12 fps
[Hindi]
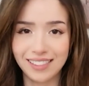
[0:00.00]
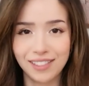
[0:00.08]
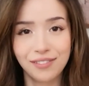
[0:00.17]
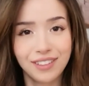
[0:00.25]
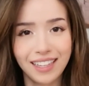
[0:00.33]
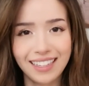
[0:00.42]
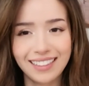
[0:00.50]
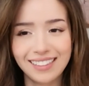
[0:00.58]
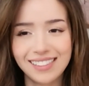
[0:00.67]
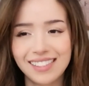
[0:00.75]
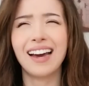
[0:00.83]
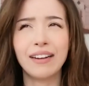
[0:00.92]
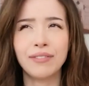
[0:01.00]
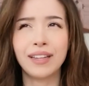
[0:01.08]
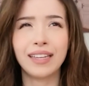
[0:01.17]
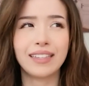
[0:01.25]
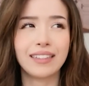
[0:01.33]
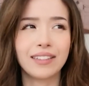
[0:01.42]
हैज अ काइंड
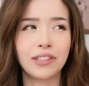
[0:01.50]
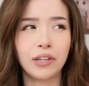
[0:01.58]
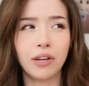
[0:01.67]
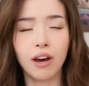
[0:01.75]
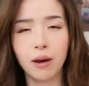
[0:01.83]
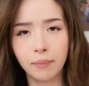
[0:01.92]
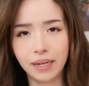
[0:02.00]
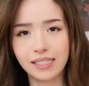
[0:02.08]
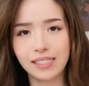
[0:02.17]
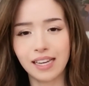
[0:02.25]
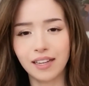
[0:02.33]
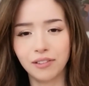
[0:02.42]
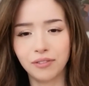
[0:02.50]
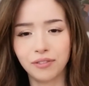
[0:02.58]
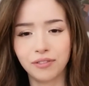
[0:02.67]
ऑफ लाइक not myself,